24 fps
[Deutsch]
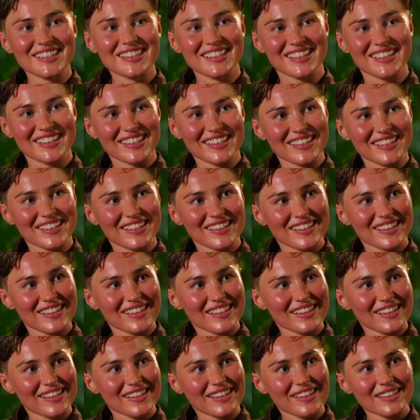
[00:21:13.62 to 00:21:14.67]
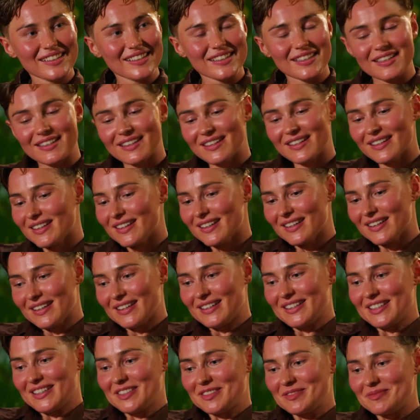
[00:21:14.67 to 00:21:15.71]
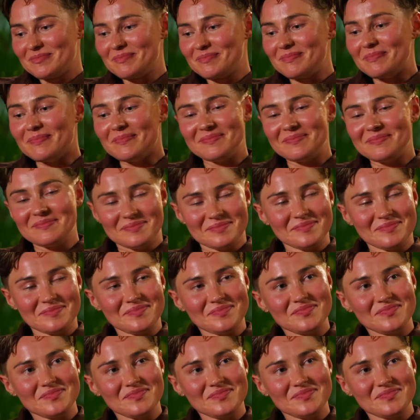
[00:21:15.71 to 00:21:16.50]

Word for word: weil einfach eine krasse Ausstrahlung